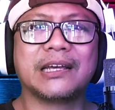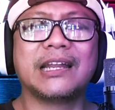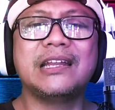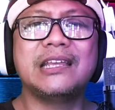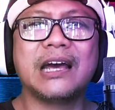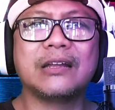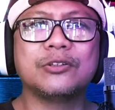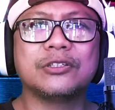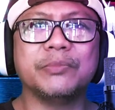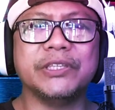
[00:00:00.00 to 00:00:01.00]
Karena dia
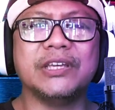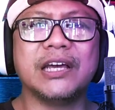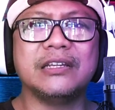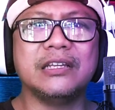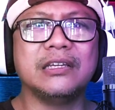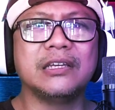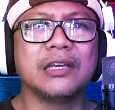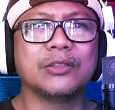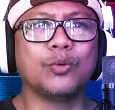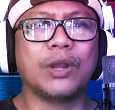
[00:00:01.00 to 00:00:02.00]
harus menjadi
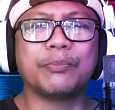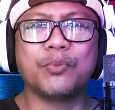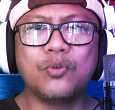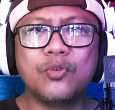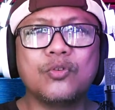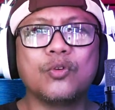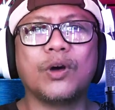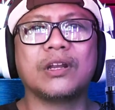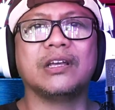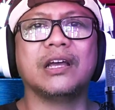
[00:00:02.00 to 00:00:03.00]
tulang punggung
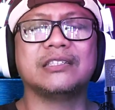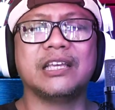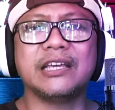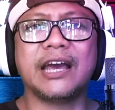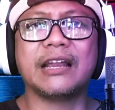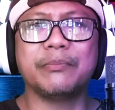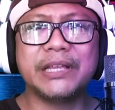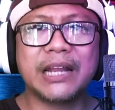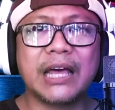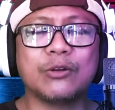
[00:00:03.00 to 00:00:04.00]
keluarga sehingga
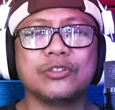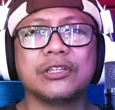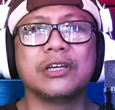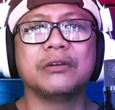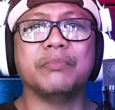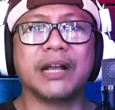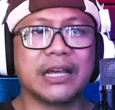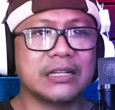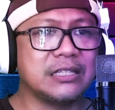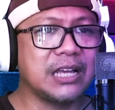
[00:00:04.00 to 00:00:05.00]
Almira harus
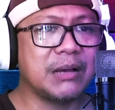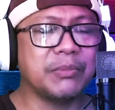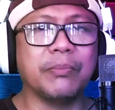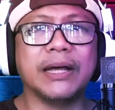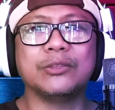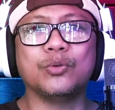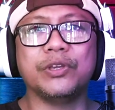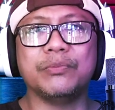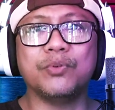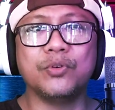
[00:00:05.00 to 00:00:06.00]
bekerja membantu
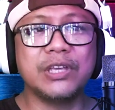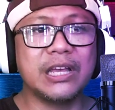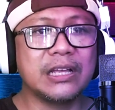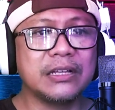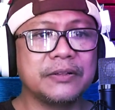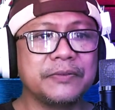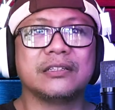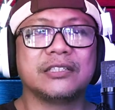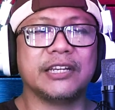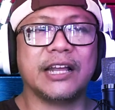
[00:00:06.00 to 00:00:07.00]
ibunya
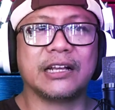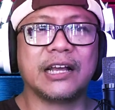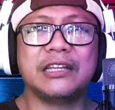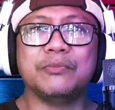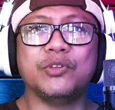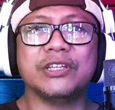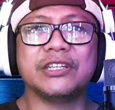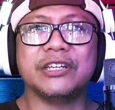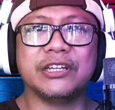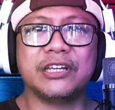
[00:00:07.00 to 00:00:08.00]
sedangkan ibunya
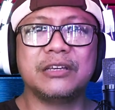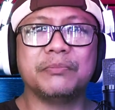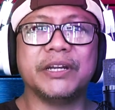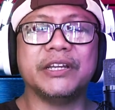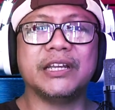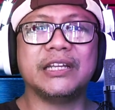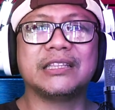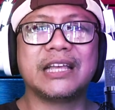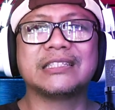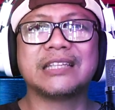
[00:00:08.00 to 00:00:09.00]
sendiri menderita